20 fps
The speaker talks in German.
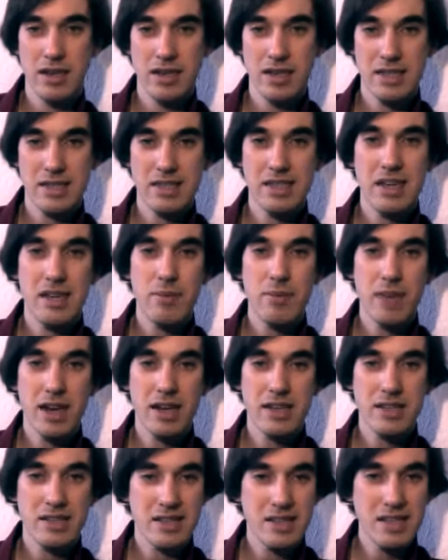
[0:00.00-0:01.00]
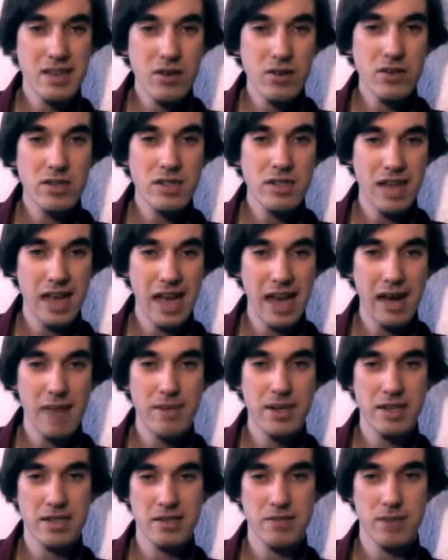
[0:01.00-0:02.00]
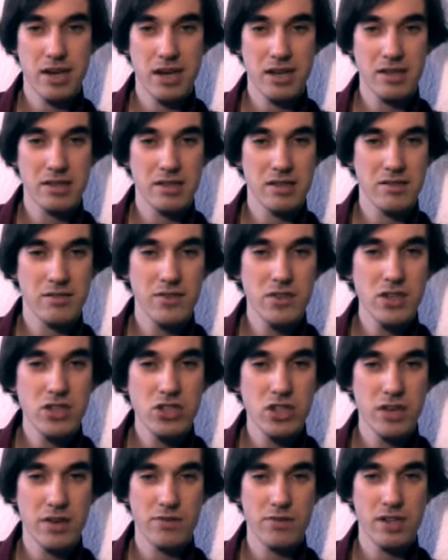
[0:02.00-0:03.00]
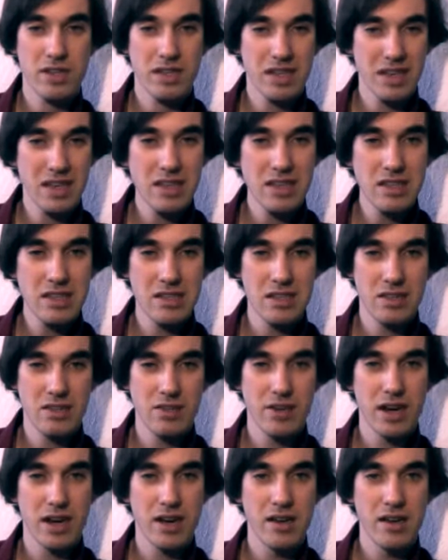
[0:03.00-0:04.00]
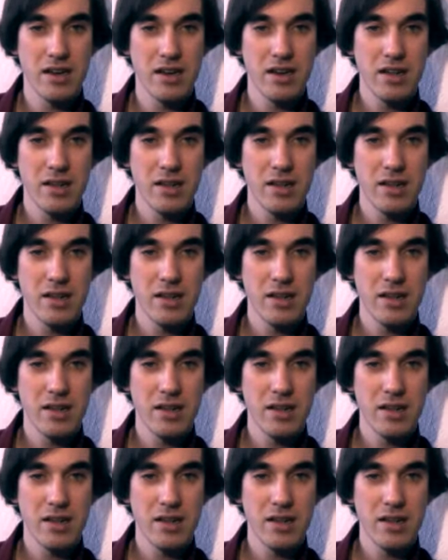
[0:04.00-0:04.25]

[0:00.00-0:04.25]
dass die Liberalisierung des Arbeitsmarktes wirtschaftlich richtig war